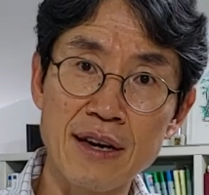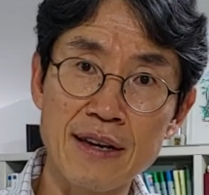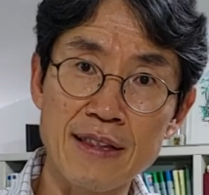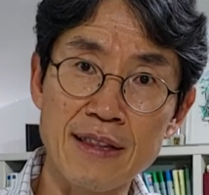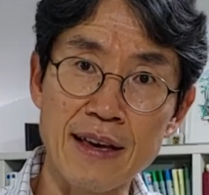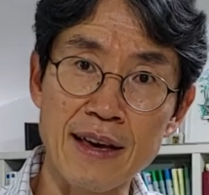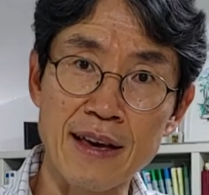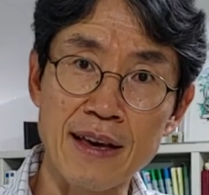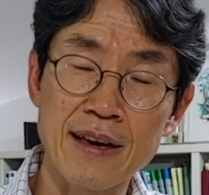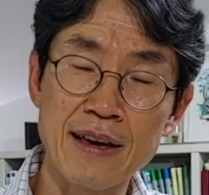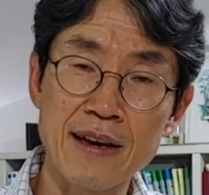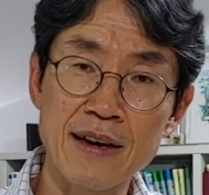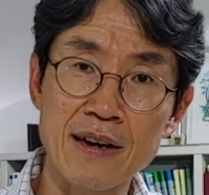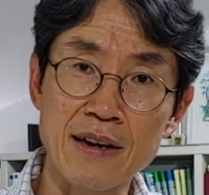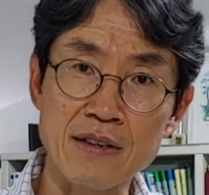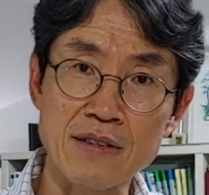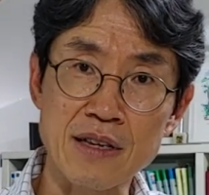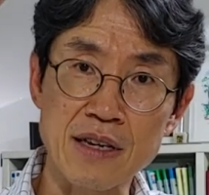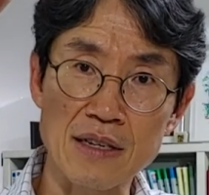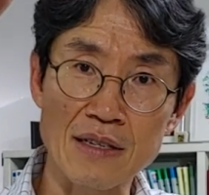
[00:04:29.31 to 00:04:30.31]
네,
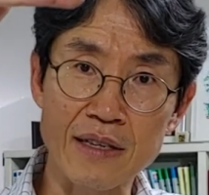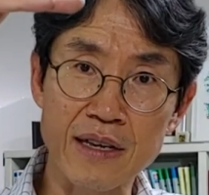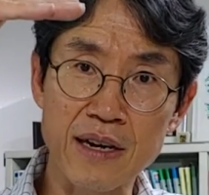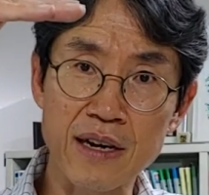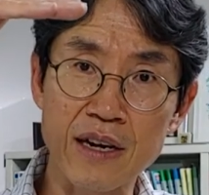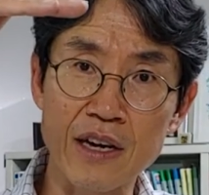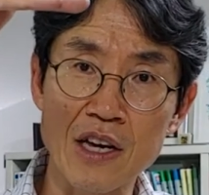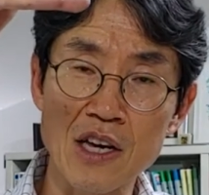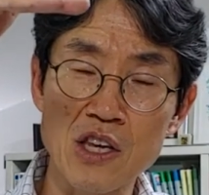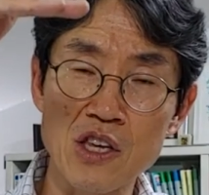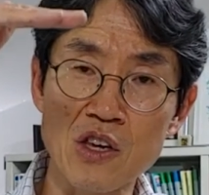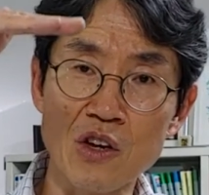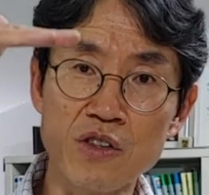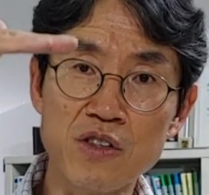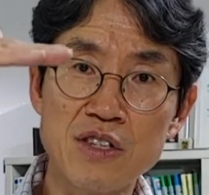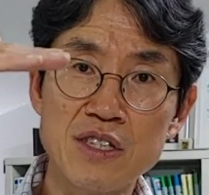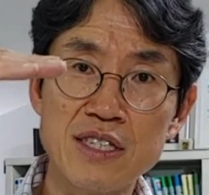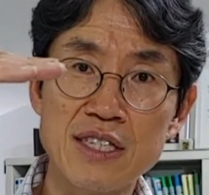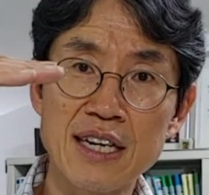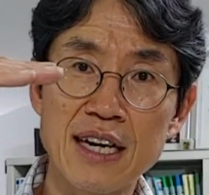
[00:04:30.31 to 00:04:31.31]
그래서 항상
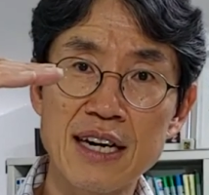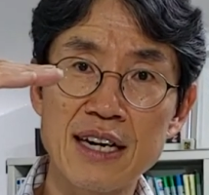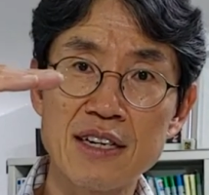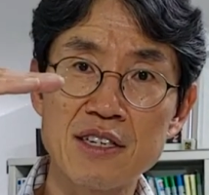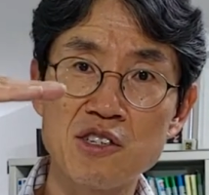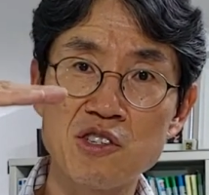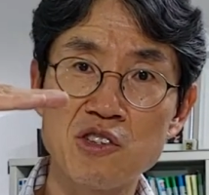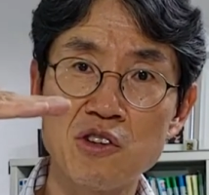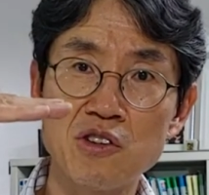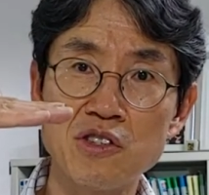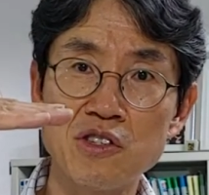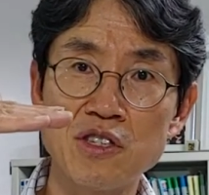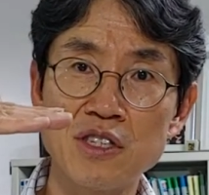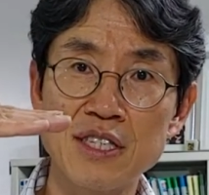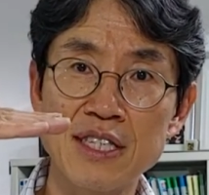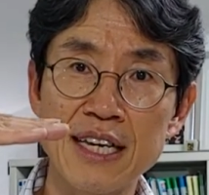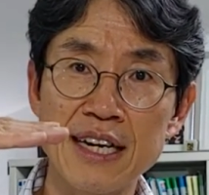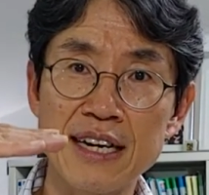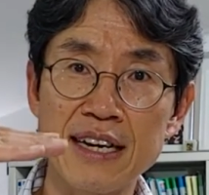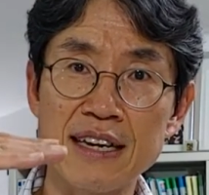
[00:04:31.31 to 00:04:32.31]

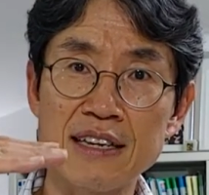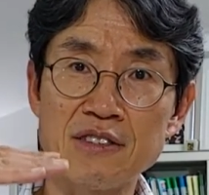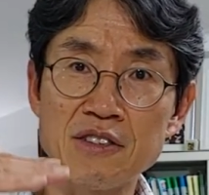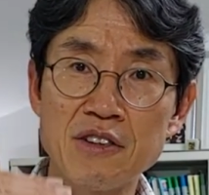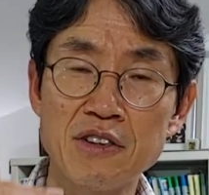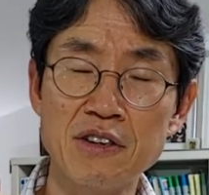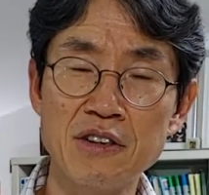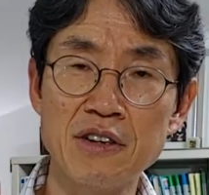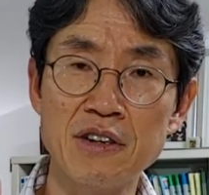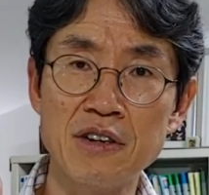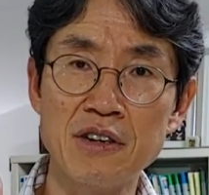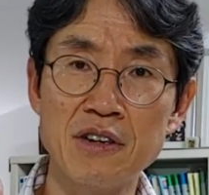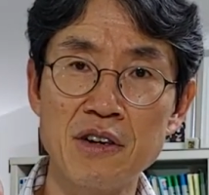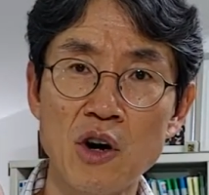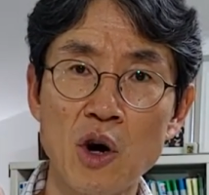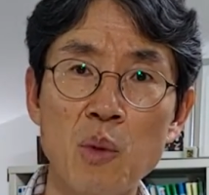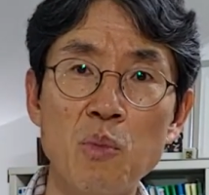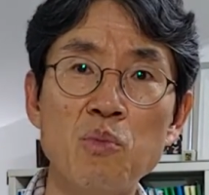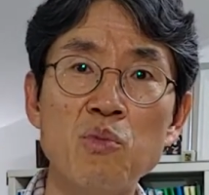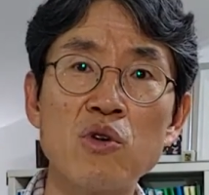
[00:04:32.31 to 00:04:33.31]
연장선상에서
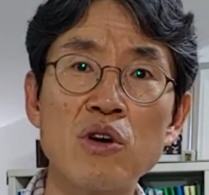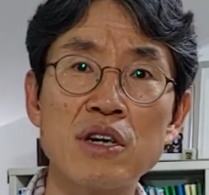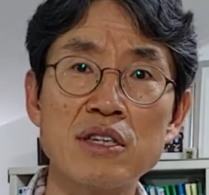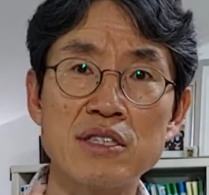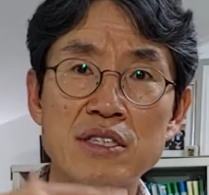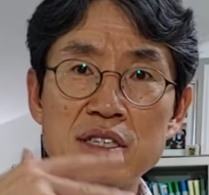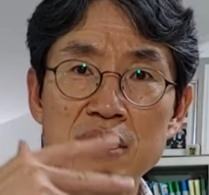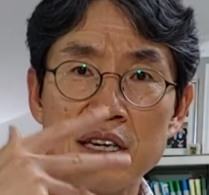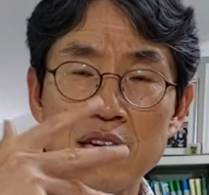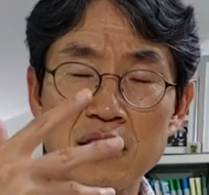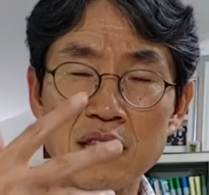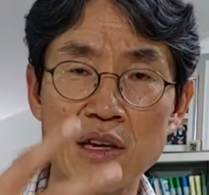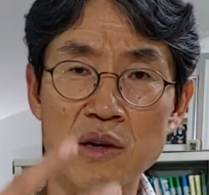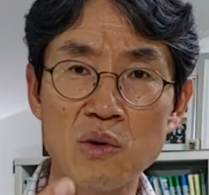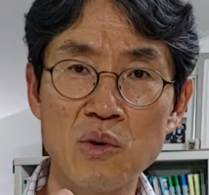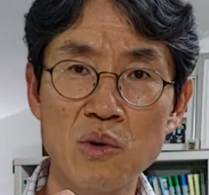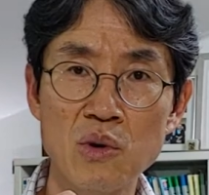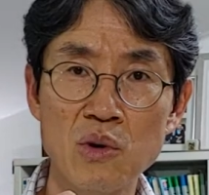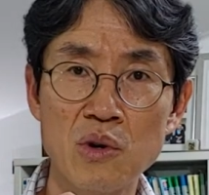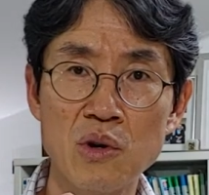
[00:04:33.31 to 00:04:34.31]
업무가
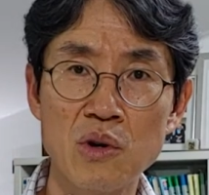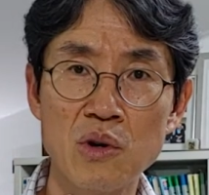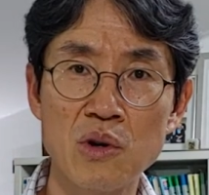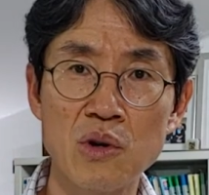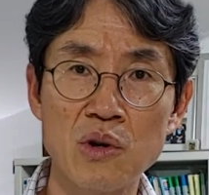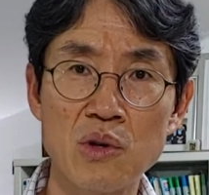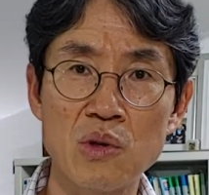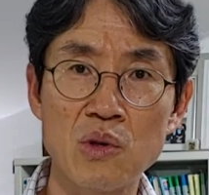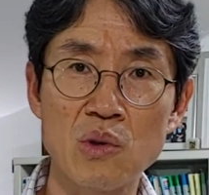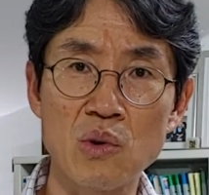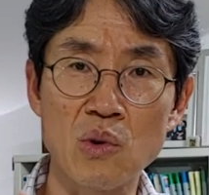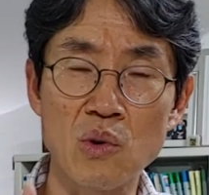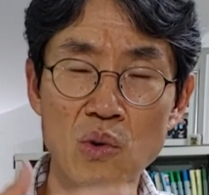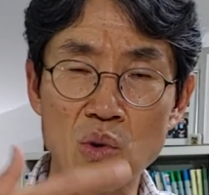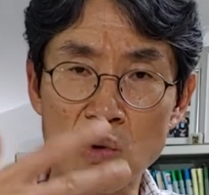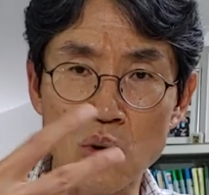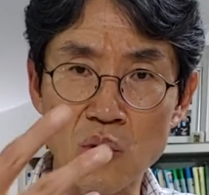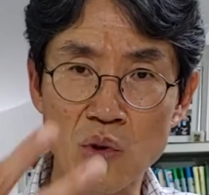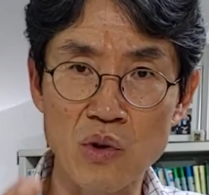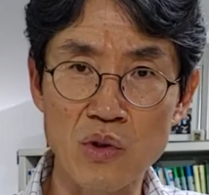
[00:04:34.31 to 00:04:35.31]
진행되고
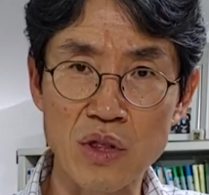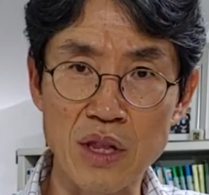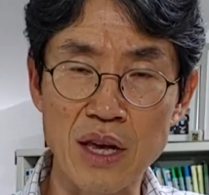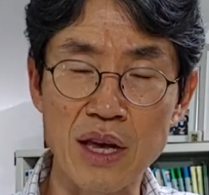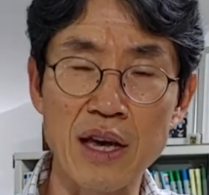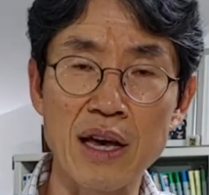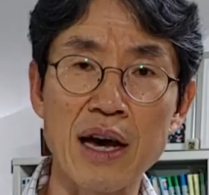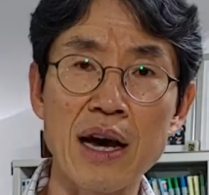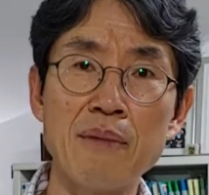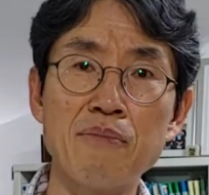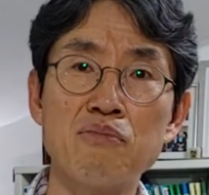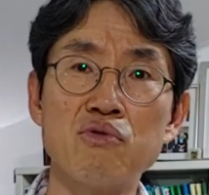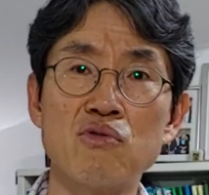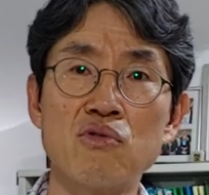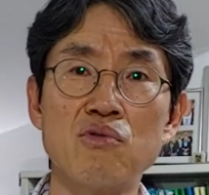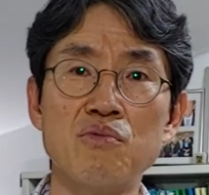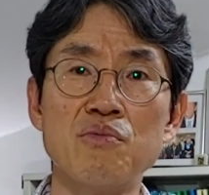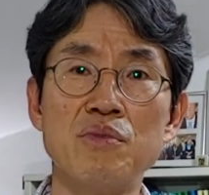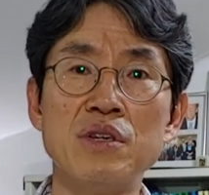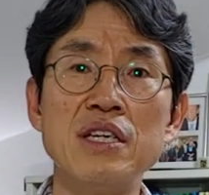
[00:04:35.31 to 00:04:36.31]
또 네,
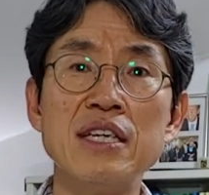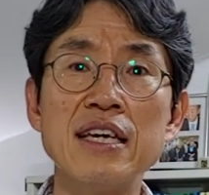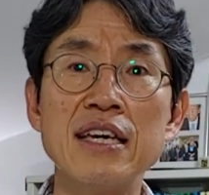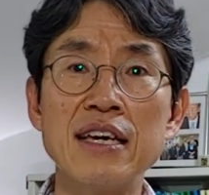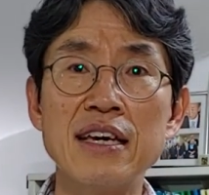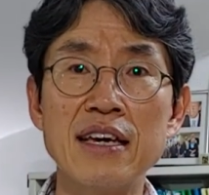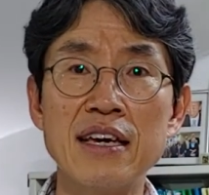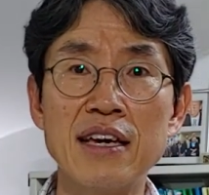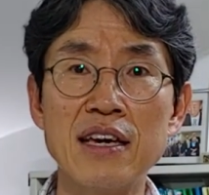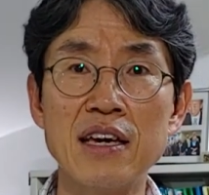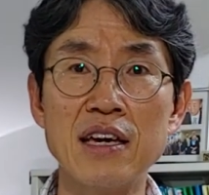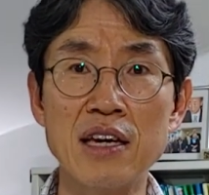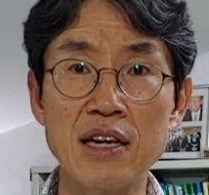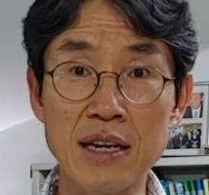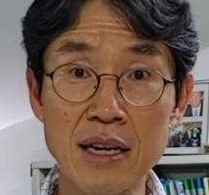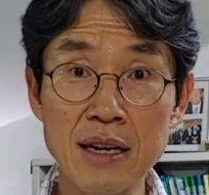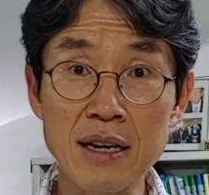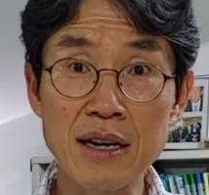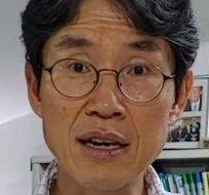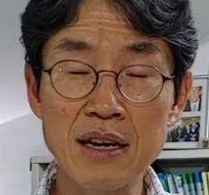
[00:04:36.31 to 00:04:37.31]
앞으로
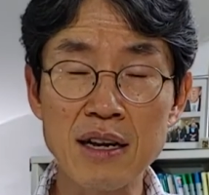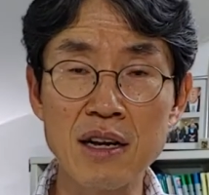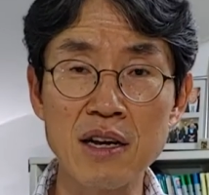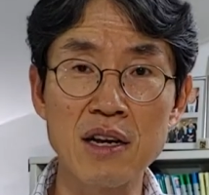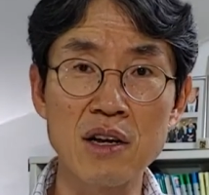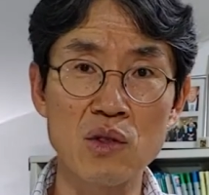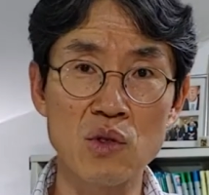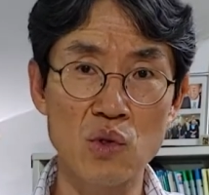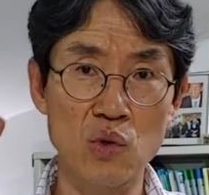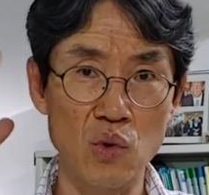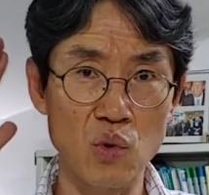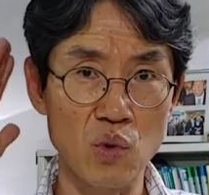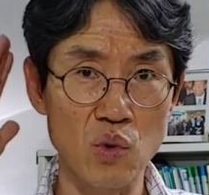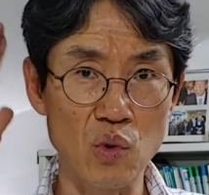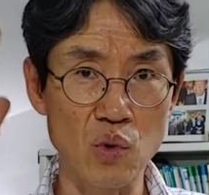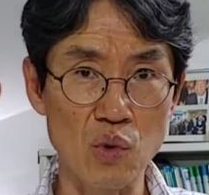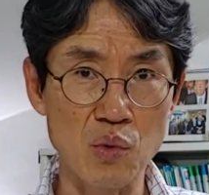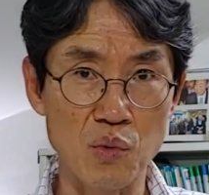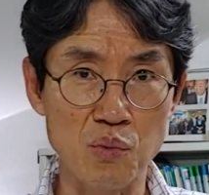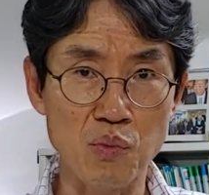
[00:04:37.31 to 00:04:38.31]
미래를
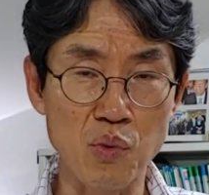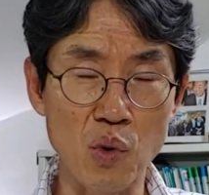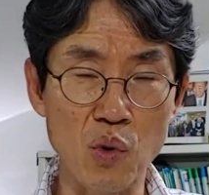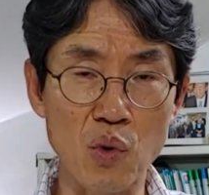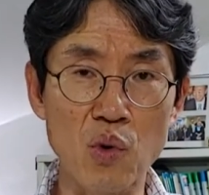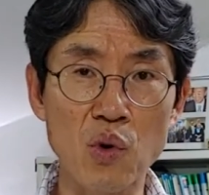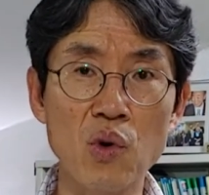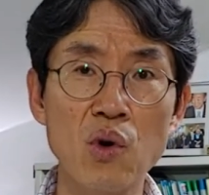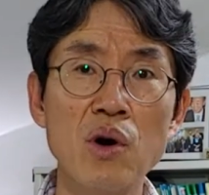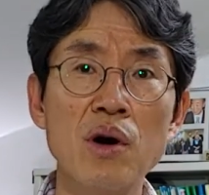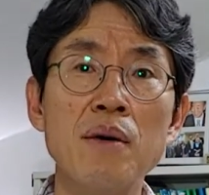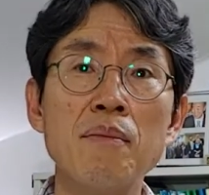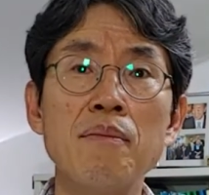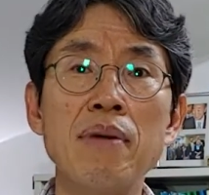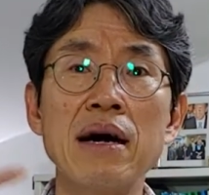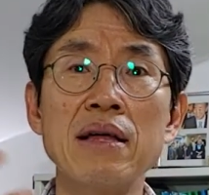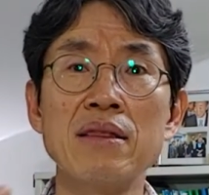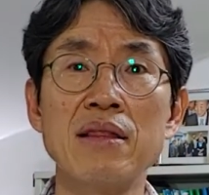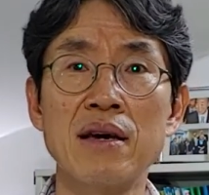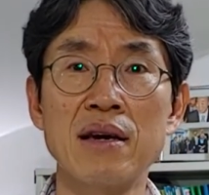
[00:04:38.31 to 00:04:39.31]
또 보고
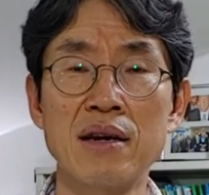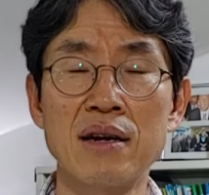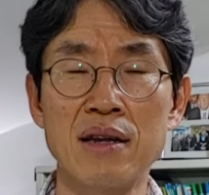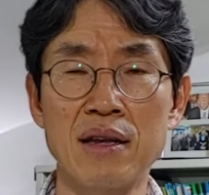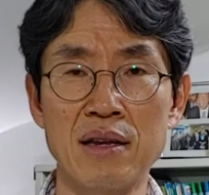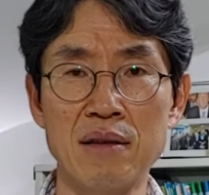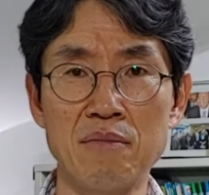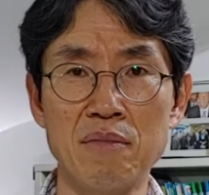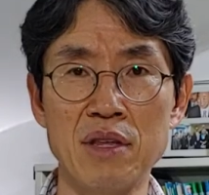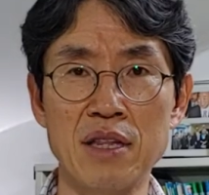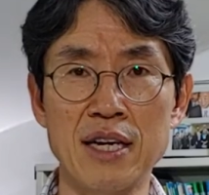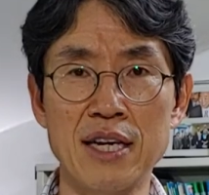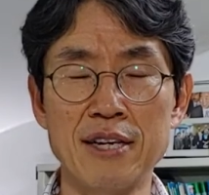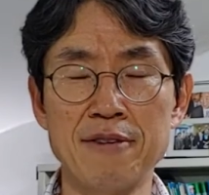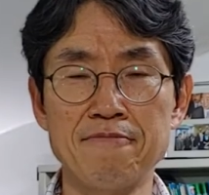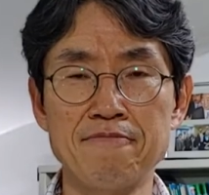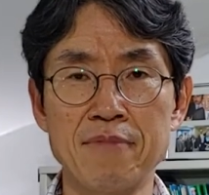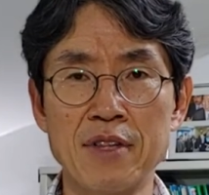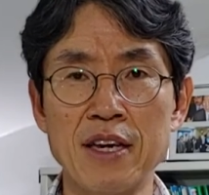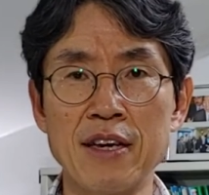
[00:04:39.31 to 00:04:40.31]
판단을 내립니다.
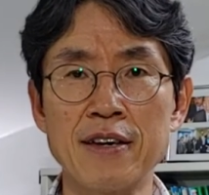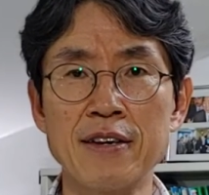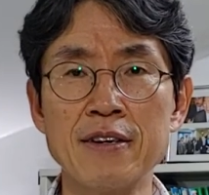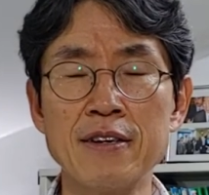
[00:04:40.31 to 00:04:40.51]
네,